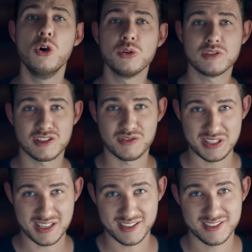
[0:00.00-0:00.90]
Bloß es
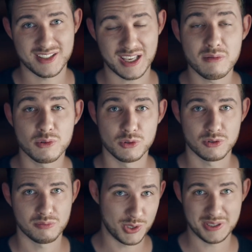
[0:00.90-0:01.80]
war extrem
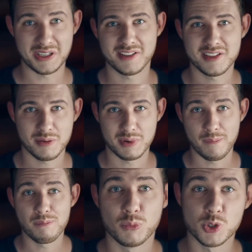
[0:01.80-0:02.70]
gut
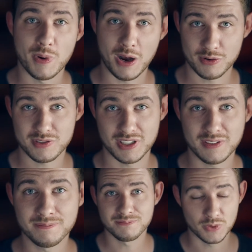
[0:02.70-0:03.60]
monetarisierbar. Muss man auch
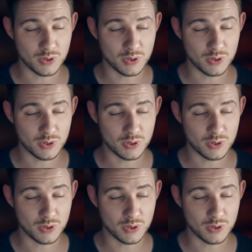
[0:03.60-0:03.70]
sehen.